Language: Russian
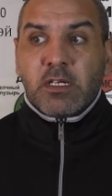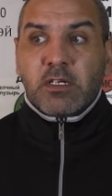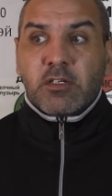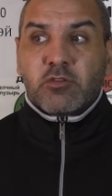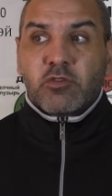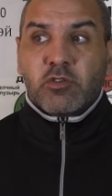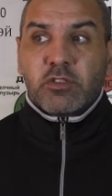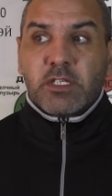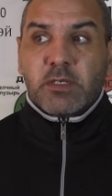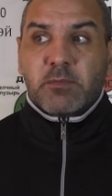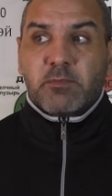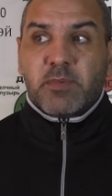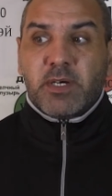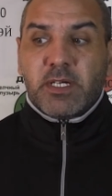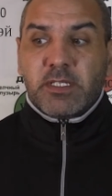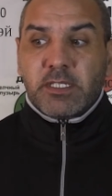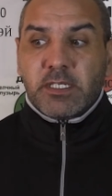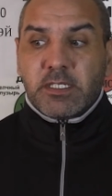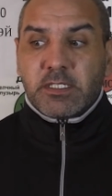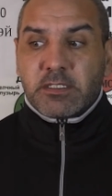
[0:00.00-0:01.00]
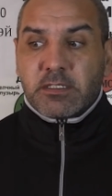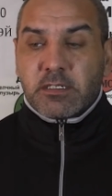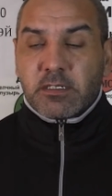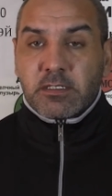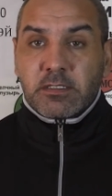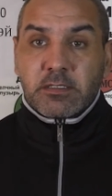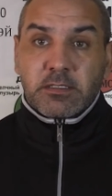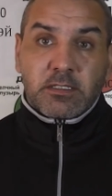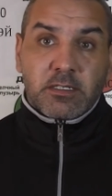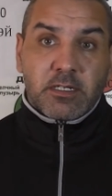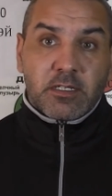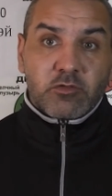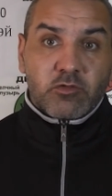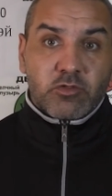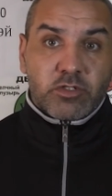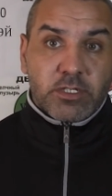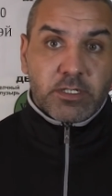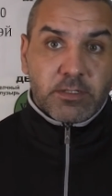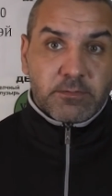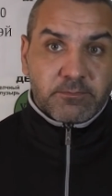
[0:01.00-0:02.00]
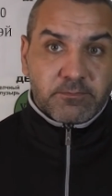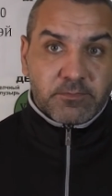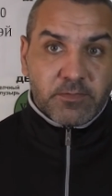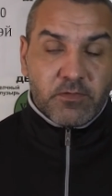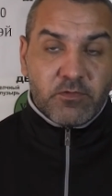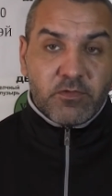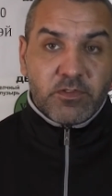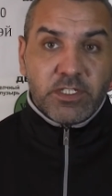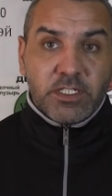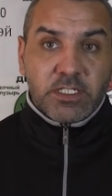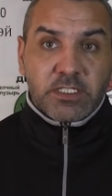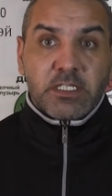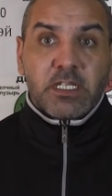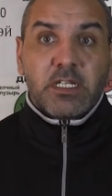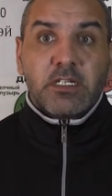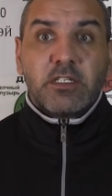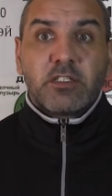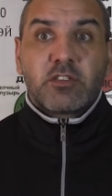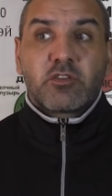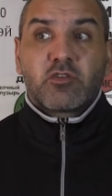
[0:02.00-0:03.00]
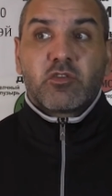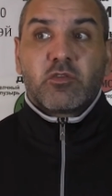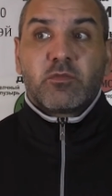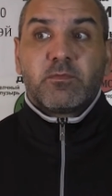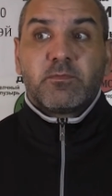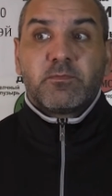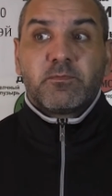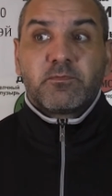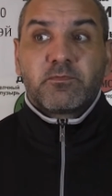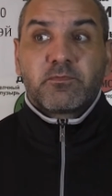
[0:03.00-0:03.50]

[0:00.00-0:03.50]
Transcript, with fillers: Кто-то падает сразу же вниз лицом,